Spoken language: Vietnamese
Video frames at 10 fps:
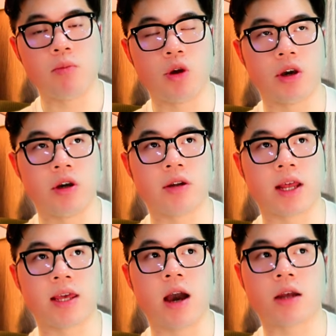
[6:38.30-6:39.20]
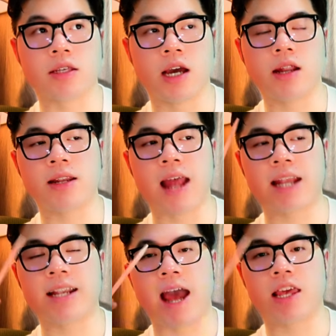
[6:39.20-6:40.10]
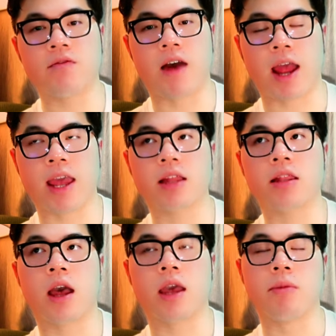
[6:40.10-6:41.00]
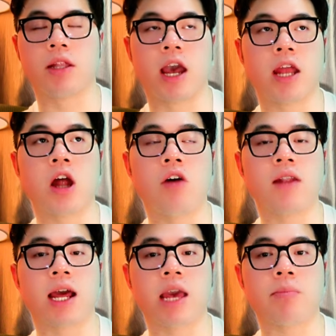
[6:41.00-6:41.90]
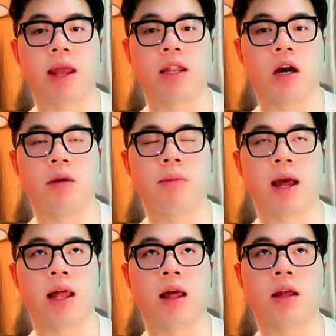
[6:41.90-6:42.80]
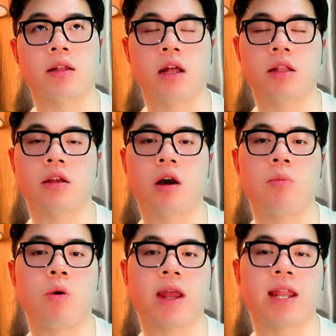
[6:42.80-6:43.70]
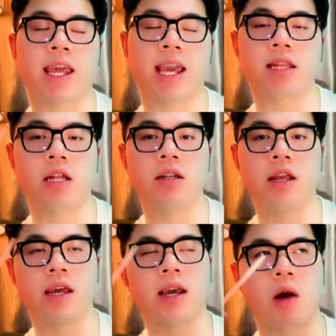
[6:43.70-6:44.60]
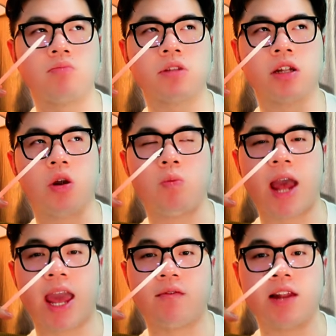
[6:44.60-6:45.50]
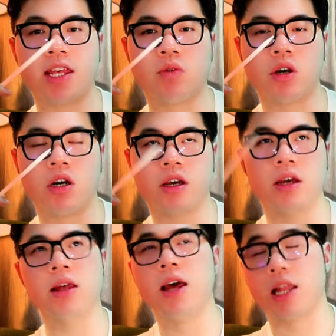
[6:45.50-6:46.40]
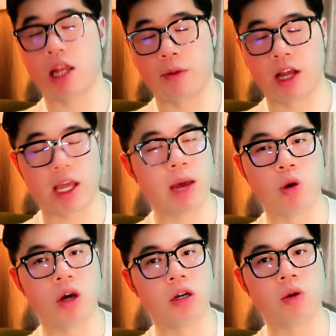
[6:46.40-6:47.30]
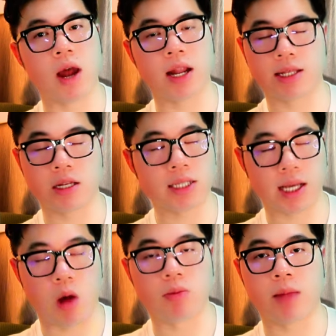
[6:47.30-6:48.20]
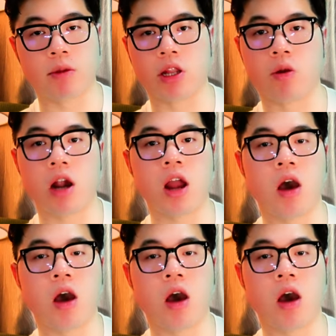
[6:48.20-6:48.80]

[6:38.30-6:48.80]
cái mùi hương này dần trở nên đại trà như vậy thì mình nghĩ đó là các bạn nữ mà thích có một cái nét cá tính riêng, không thích đụng hàng với là nhiều người á, thì mình nghĩ cái mùi hương nước hoa này nó sẽ không làm được điều đó